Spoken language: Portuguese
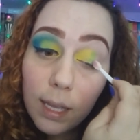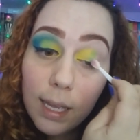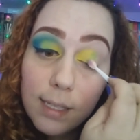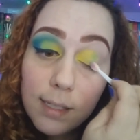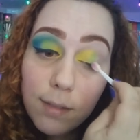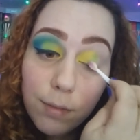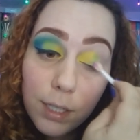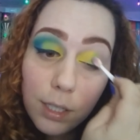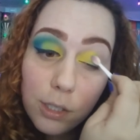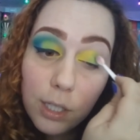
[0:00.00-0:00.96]
Esse
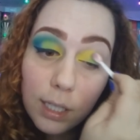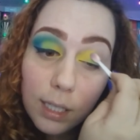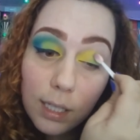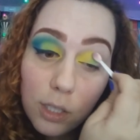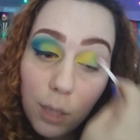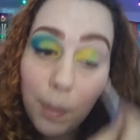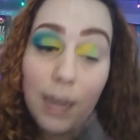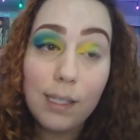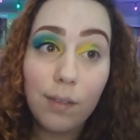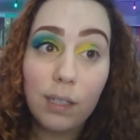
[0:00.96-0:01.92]
verde aqui já
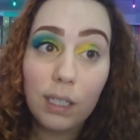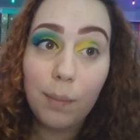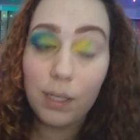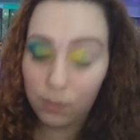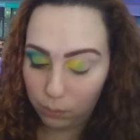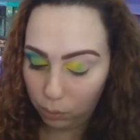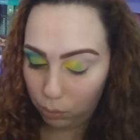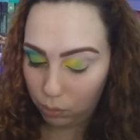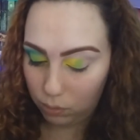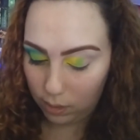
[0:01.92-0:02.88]
parece que vai dar mais
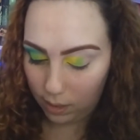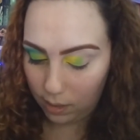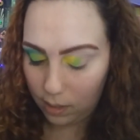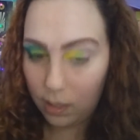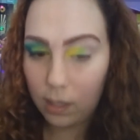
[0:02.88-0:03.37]
futuro, né?